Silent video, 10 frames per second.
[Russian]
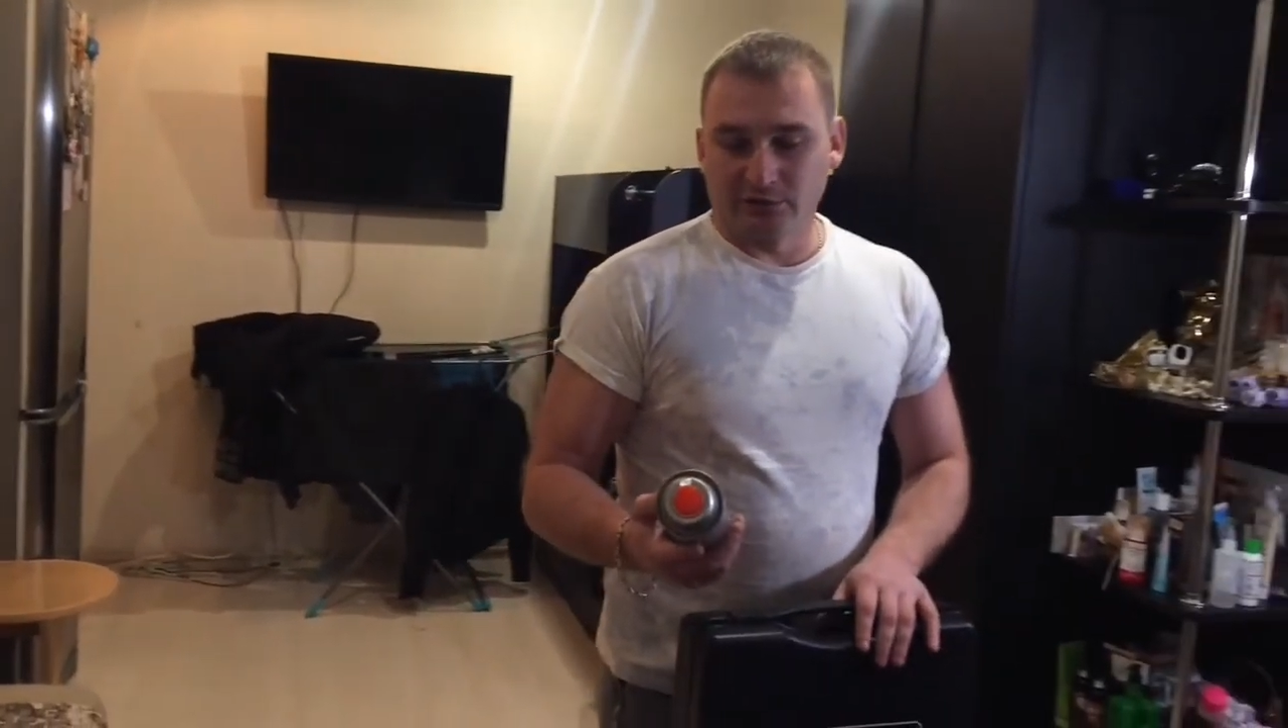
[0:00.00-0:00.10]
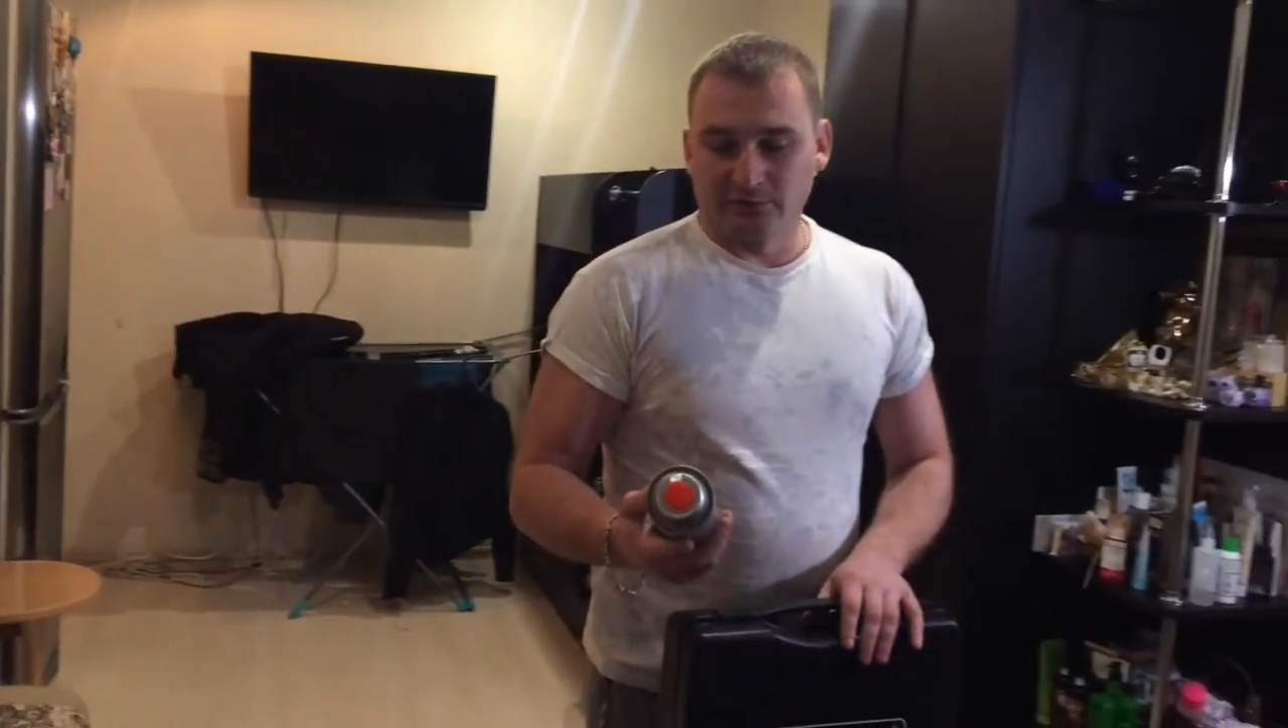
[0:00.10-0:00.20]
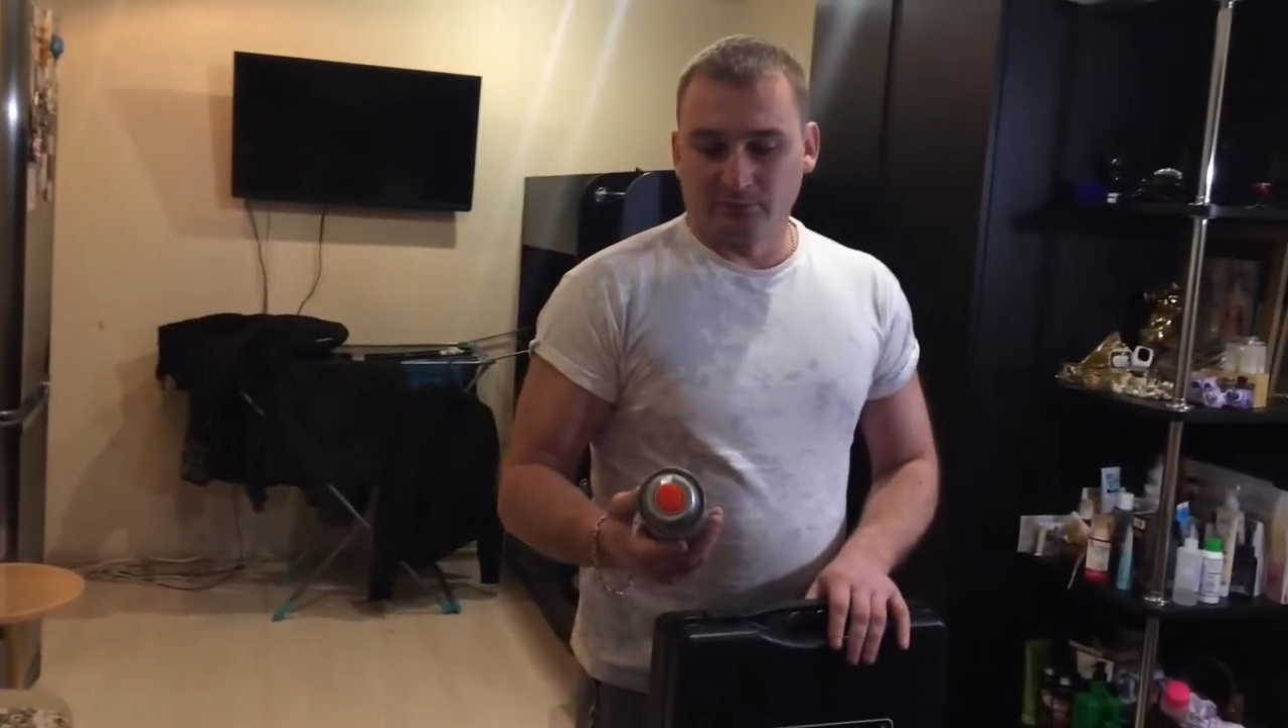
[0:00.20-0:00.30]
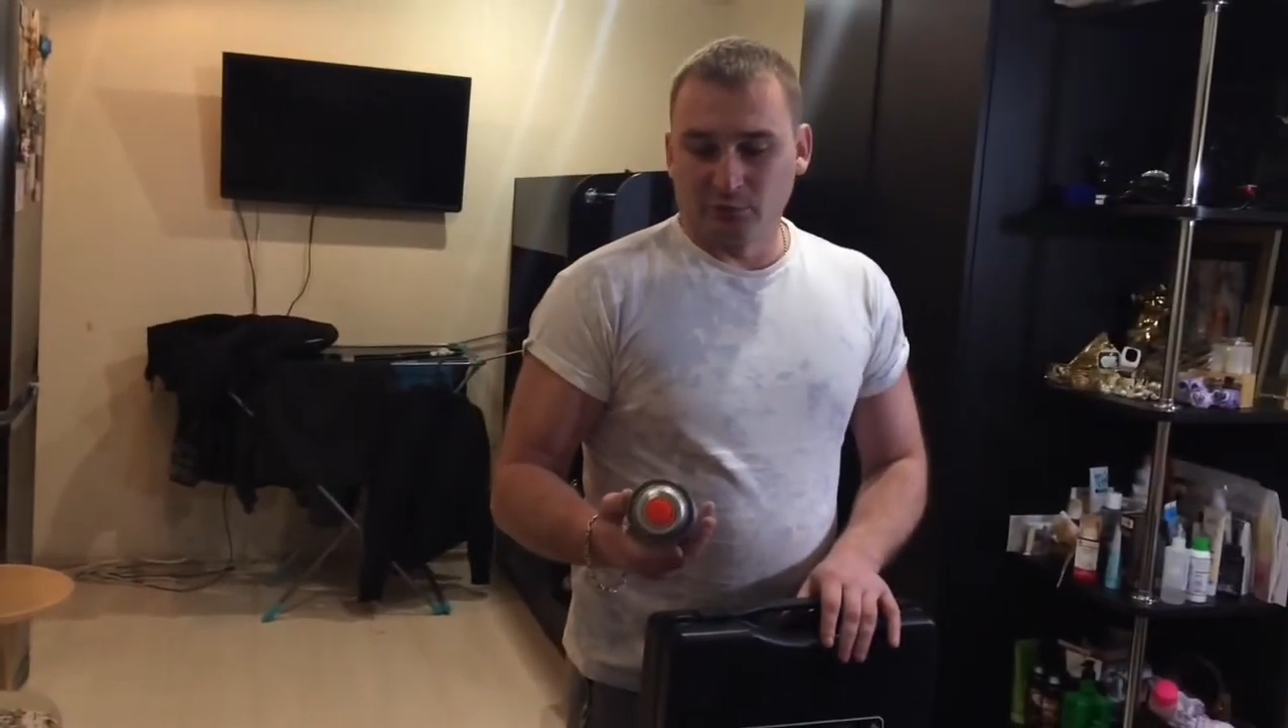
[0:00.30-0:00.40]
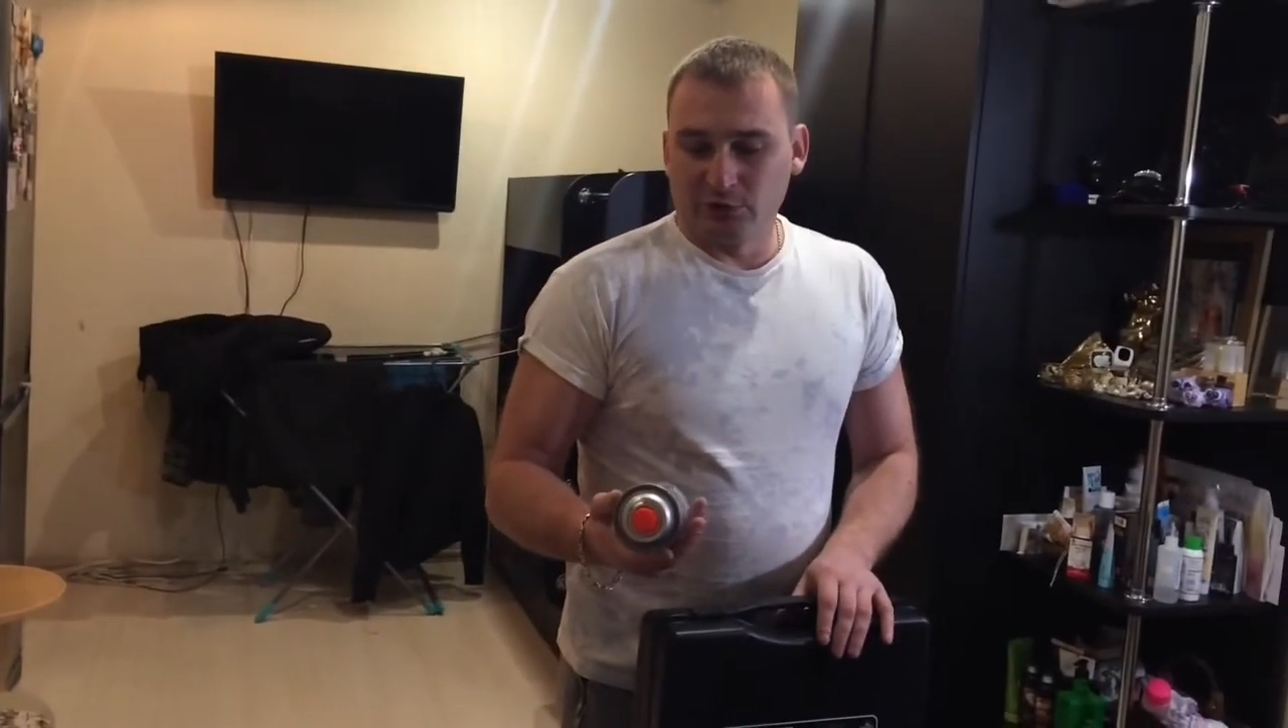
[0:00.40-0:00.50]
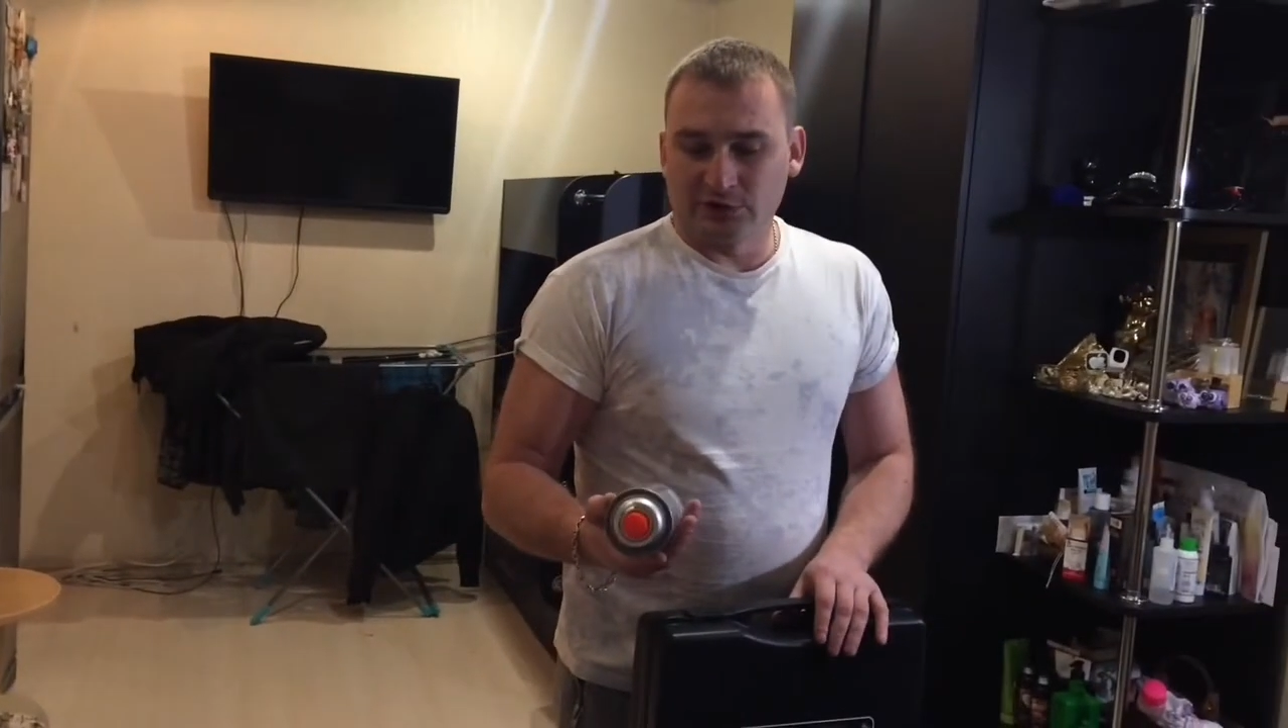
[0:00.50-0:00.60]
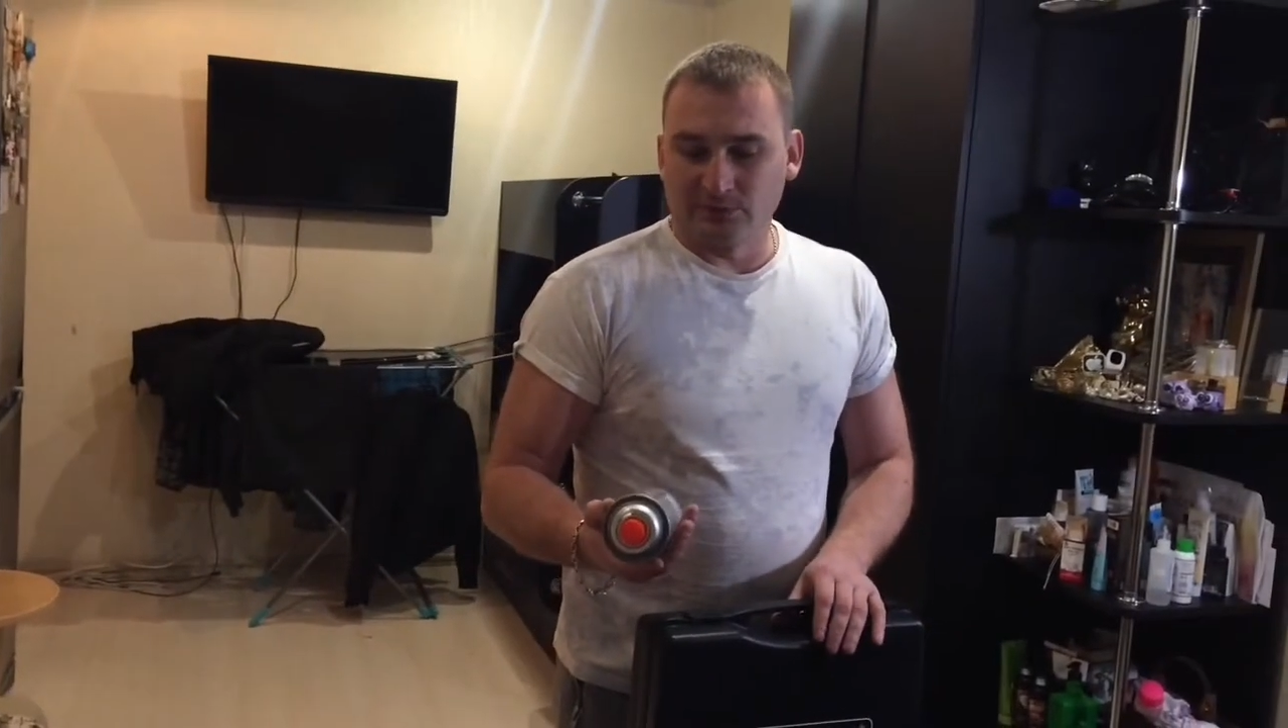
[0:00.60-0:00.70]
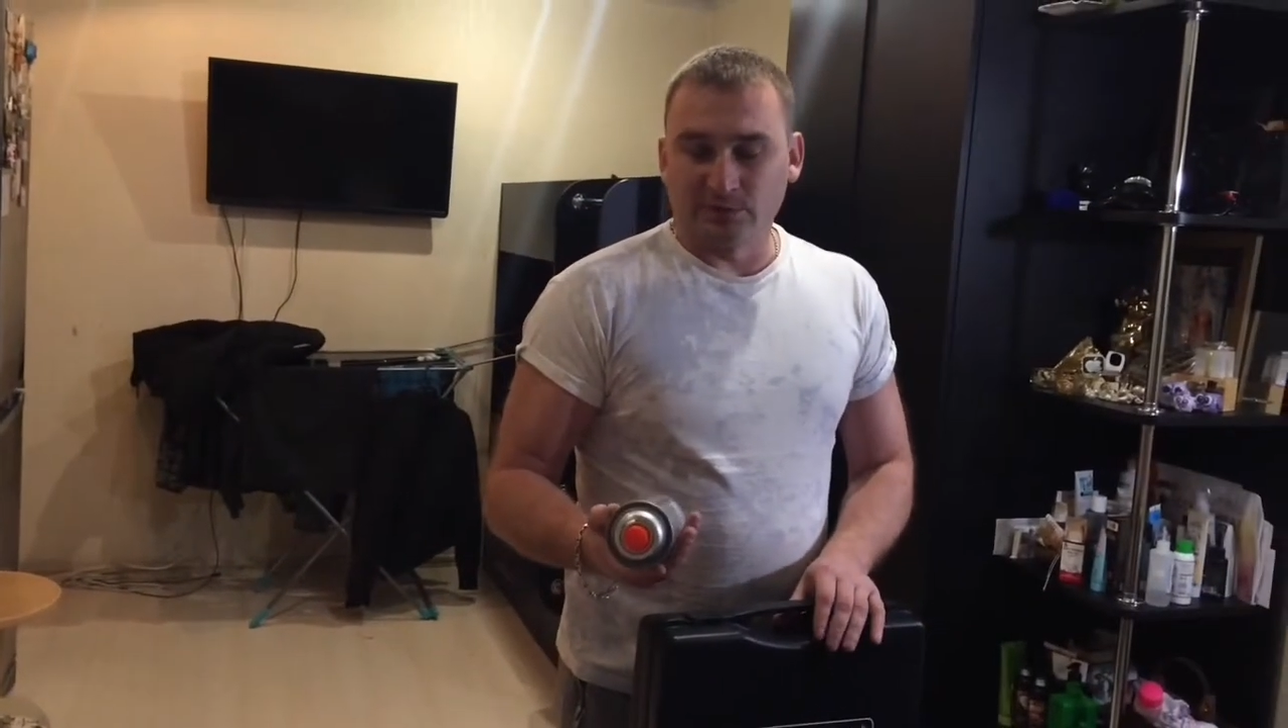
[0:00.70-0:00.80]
они в Польше